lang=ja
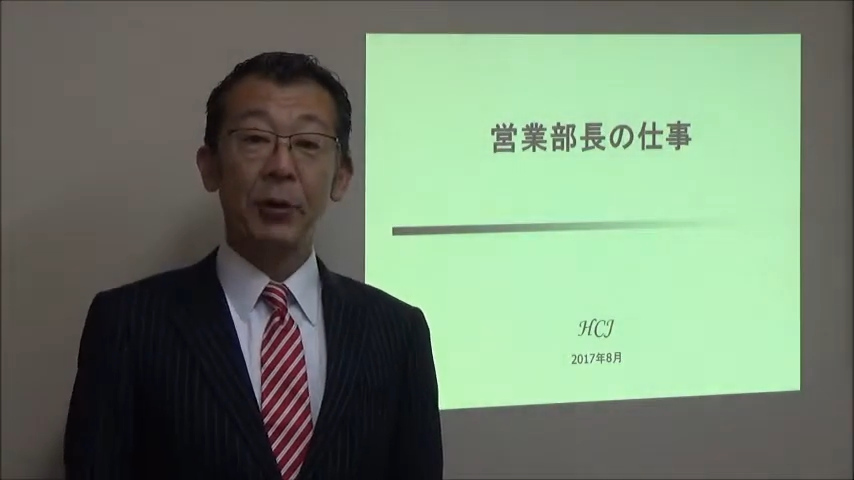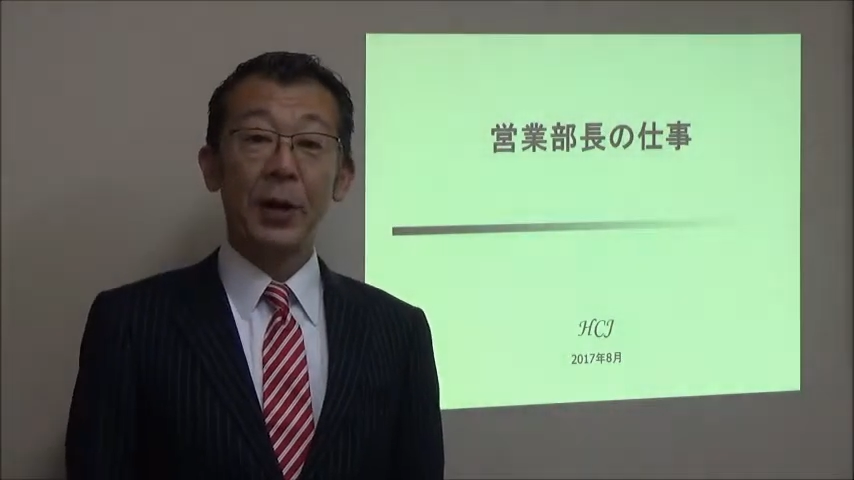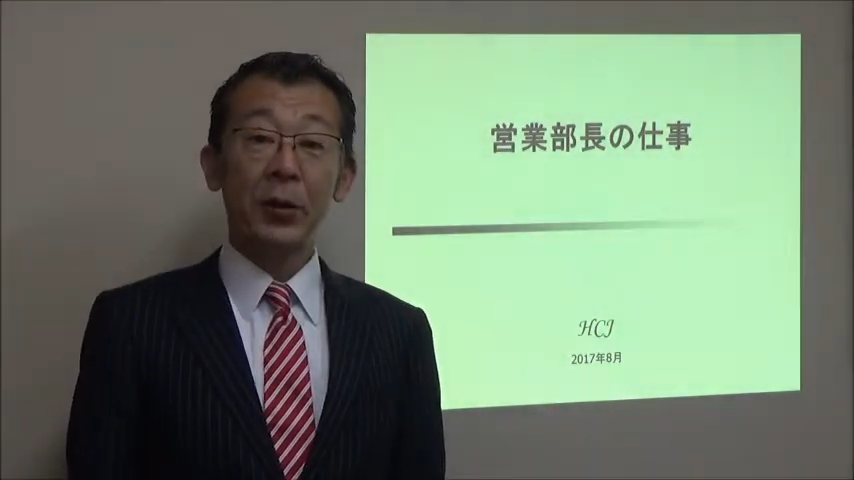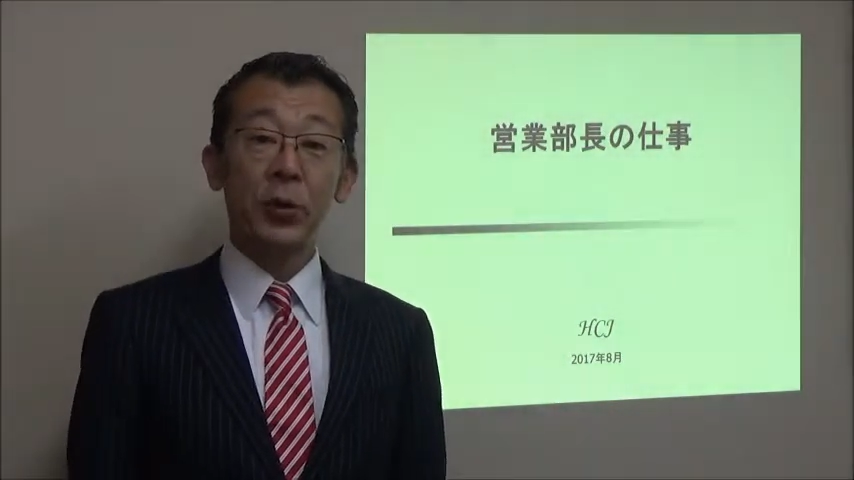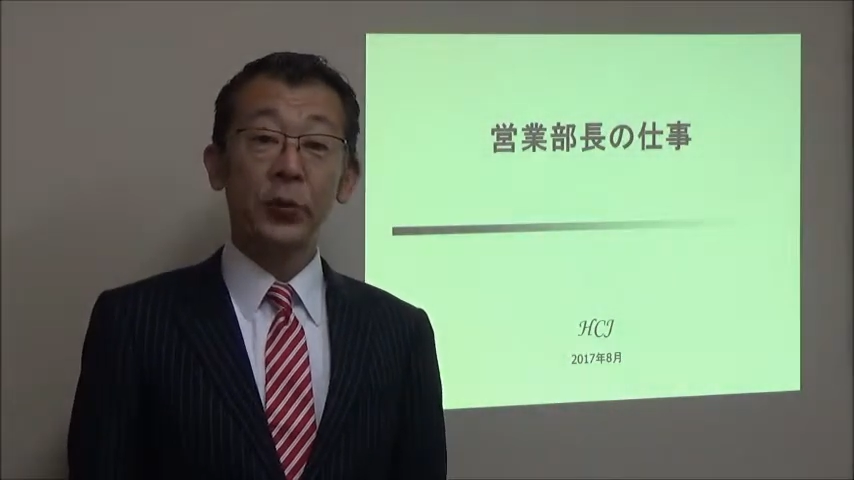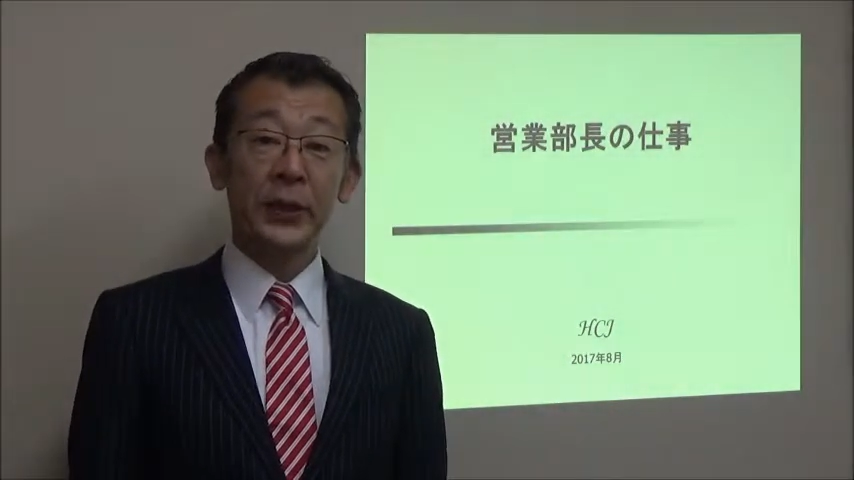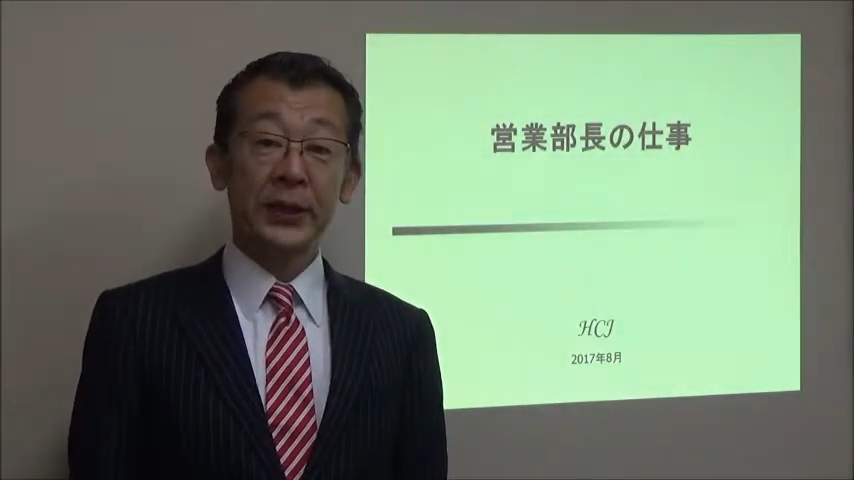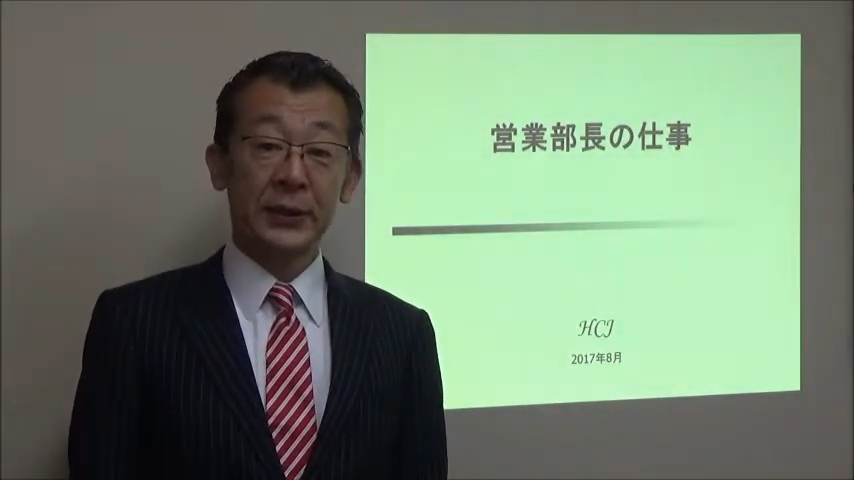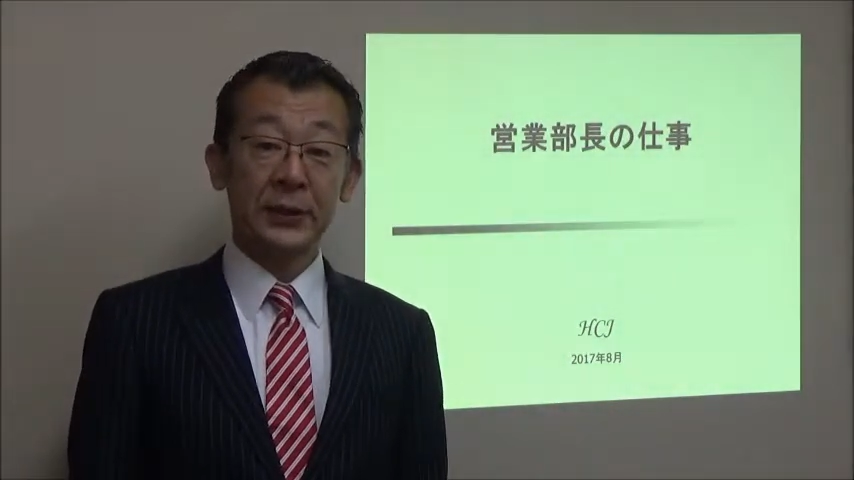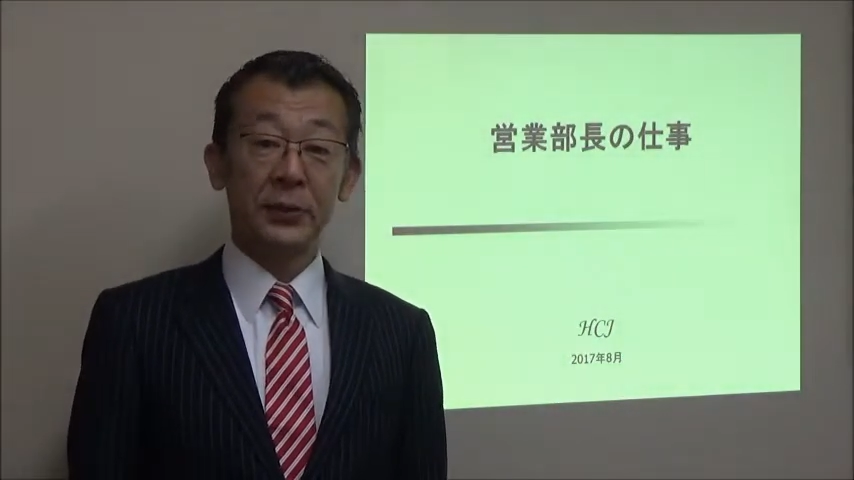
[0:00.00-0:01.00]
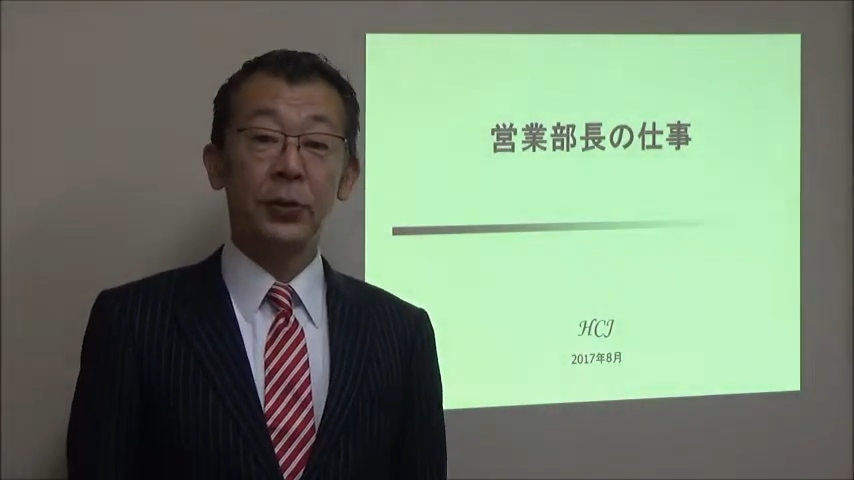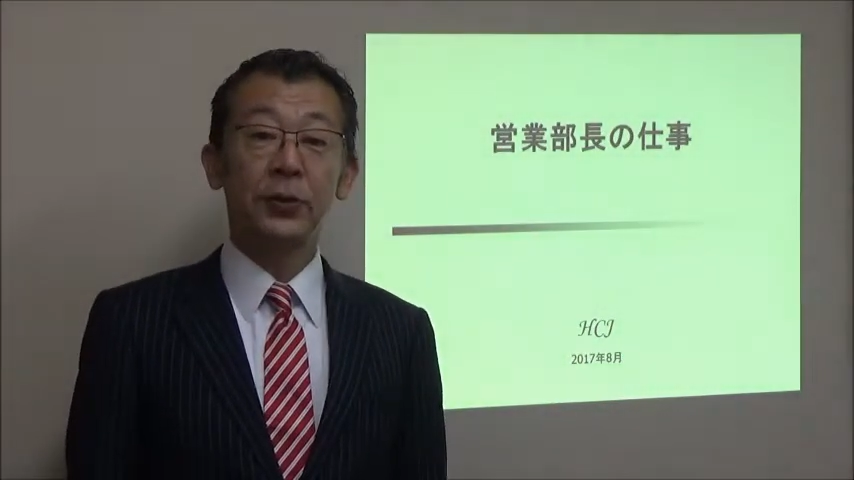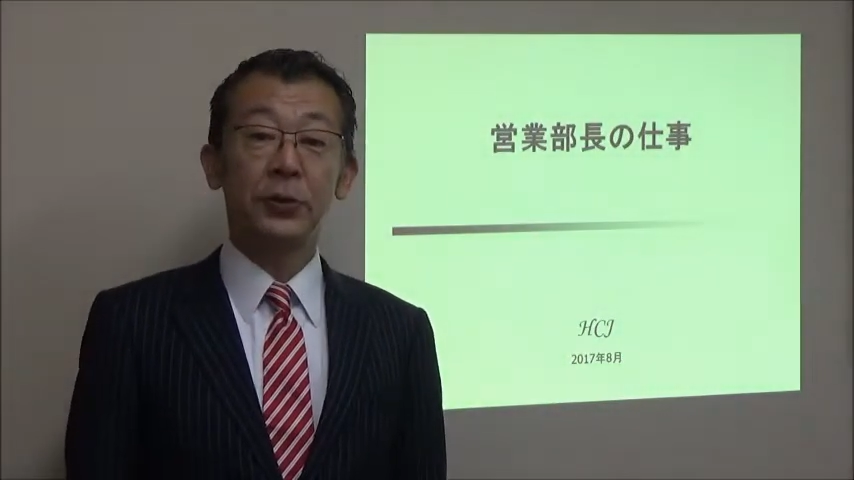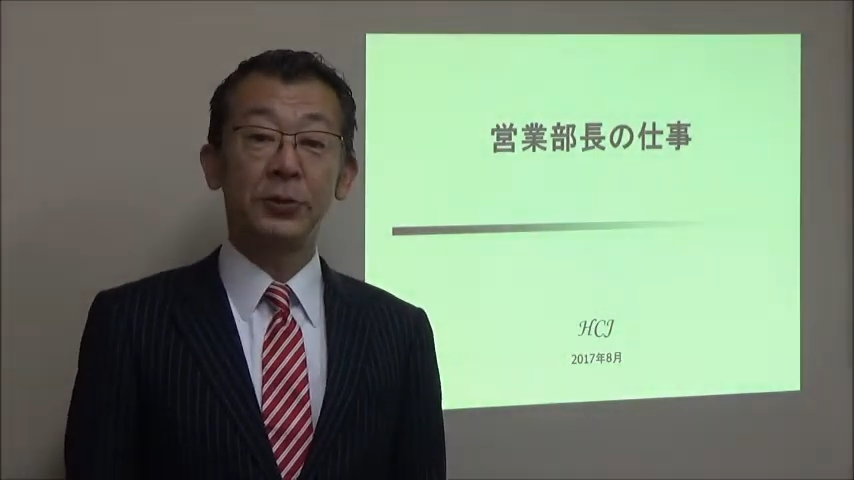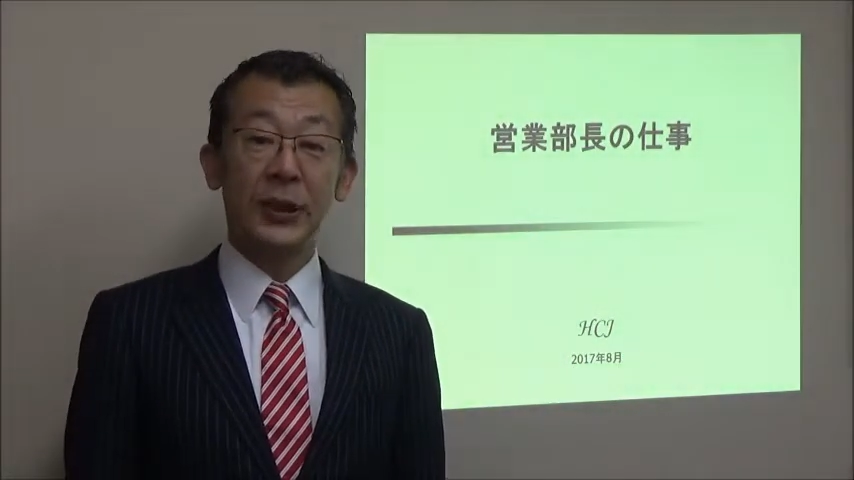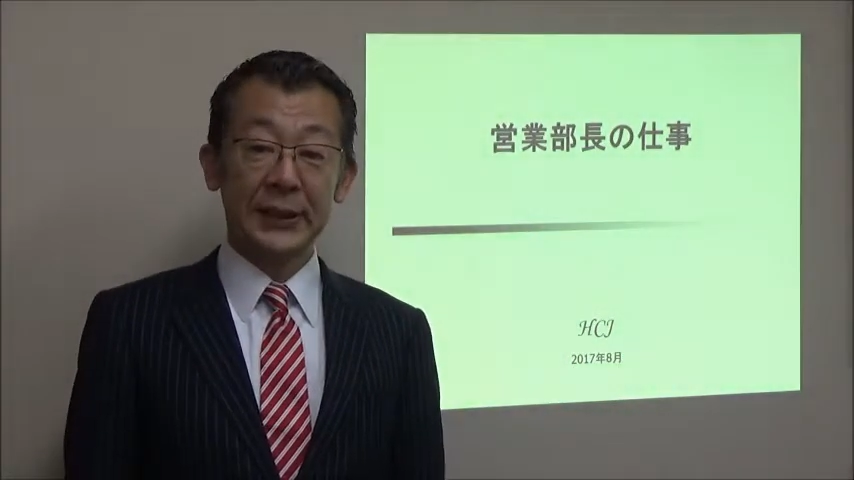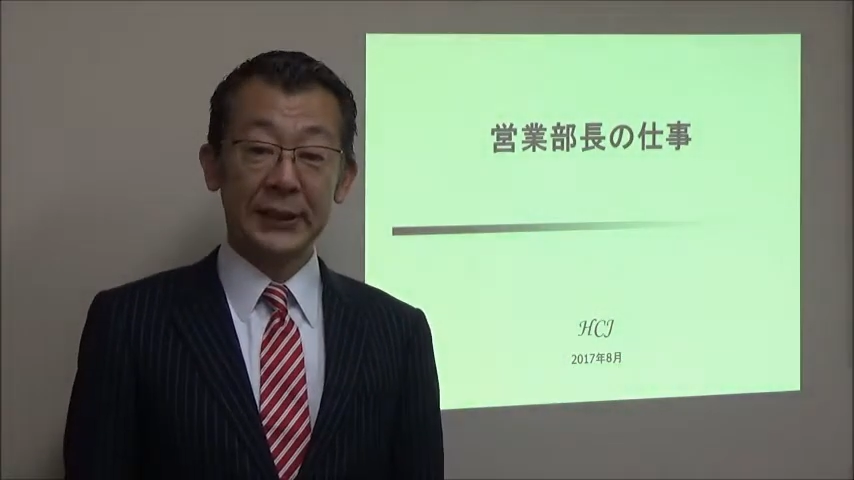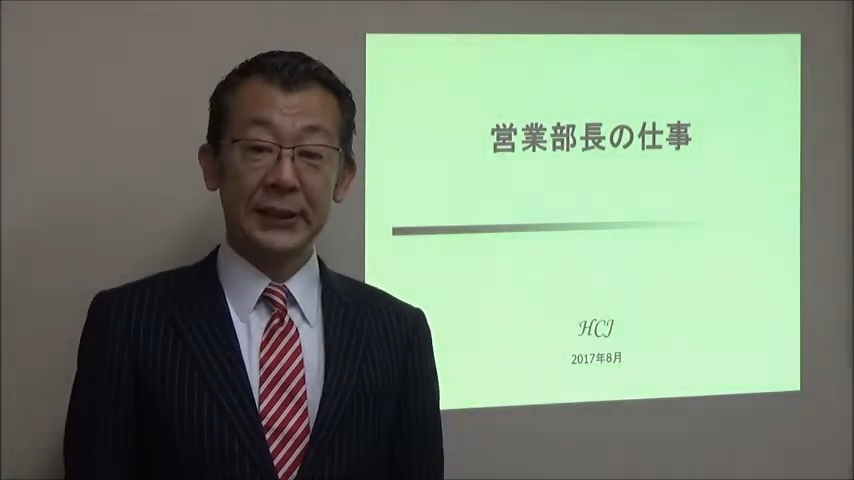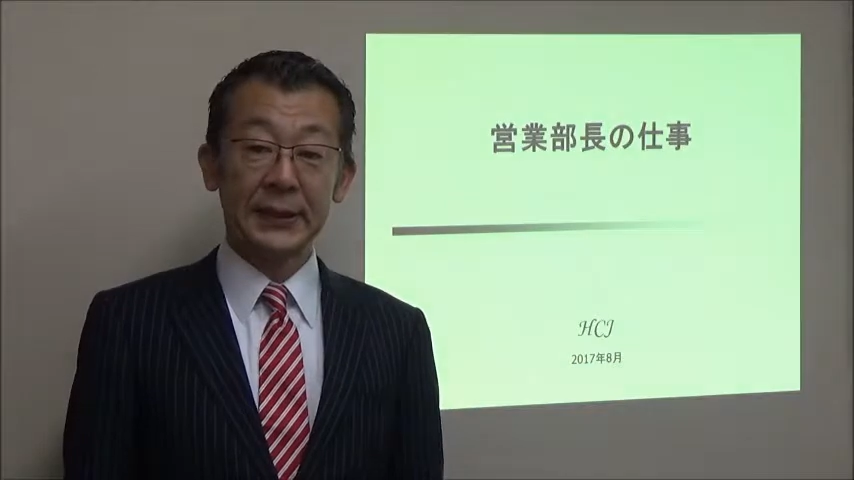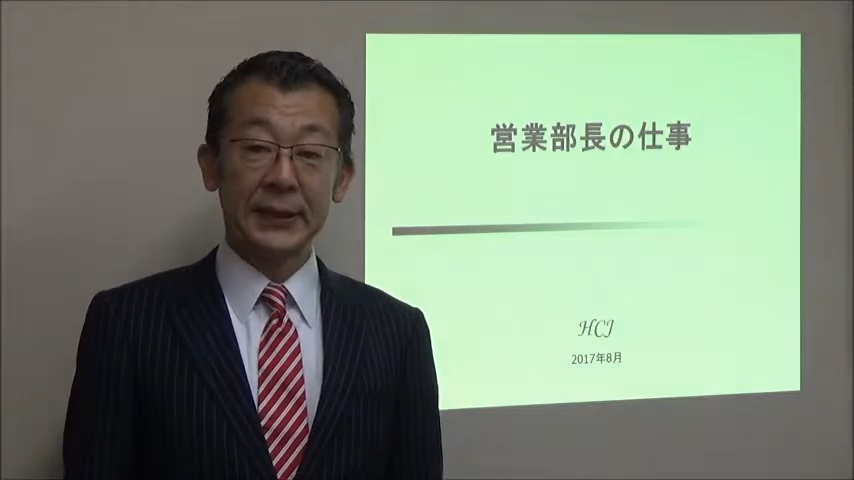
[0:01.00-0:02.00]
ヒューマンコンフィデンスの宇海で
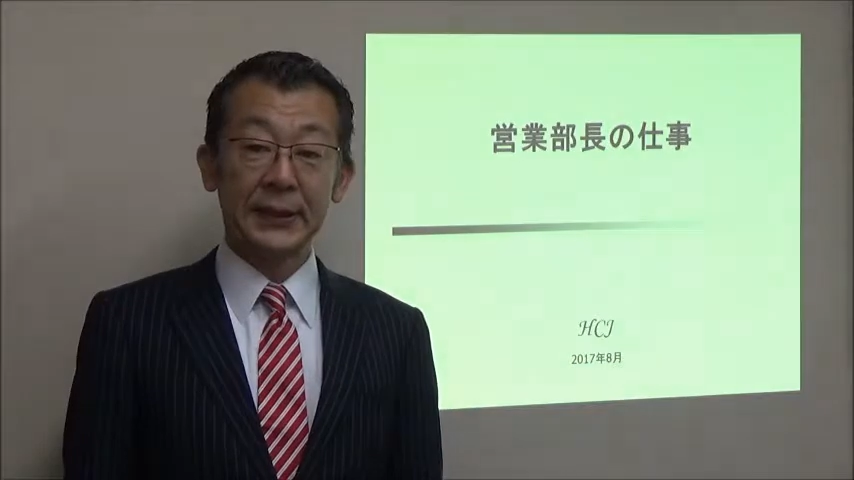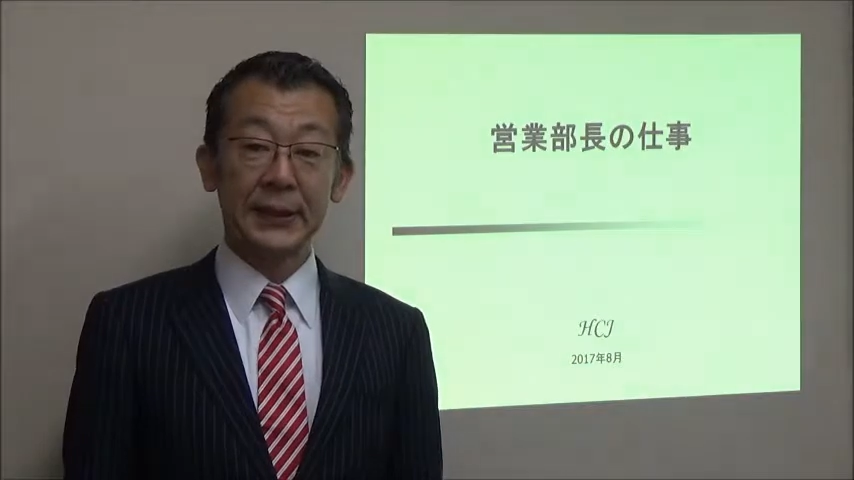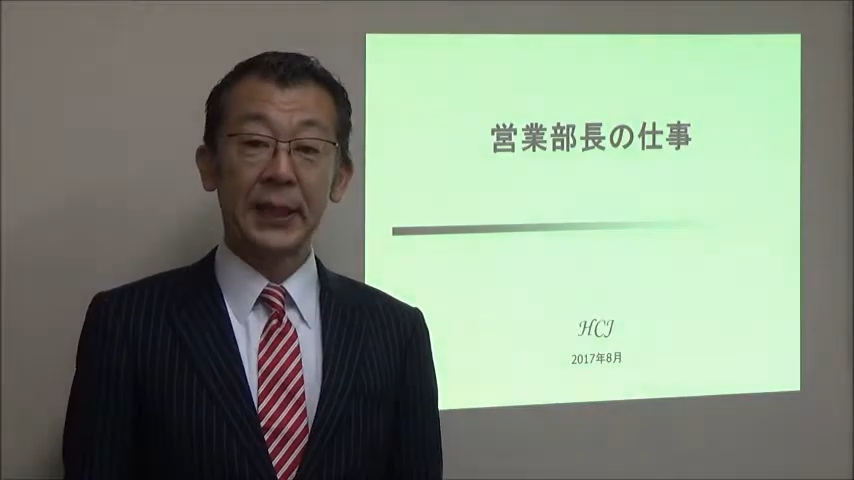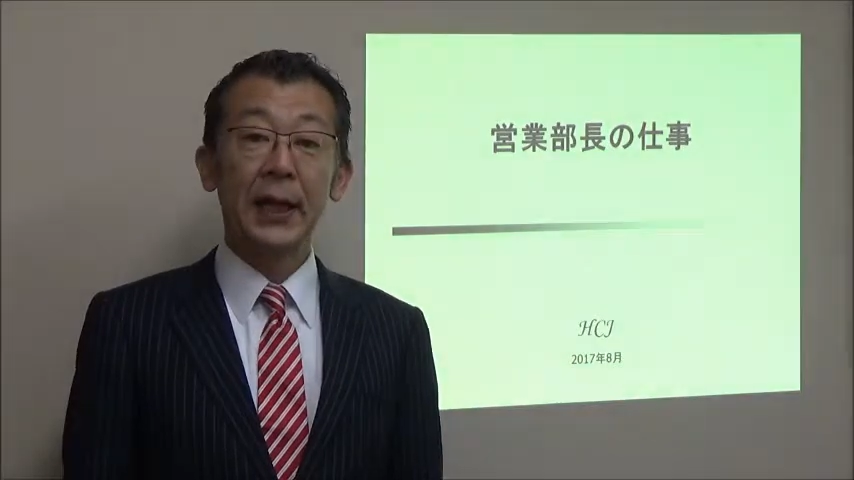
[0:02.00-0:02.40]
す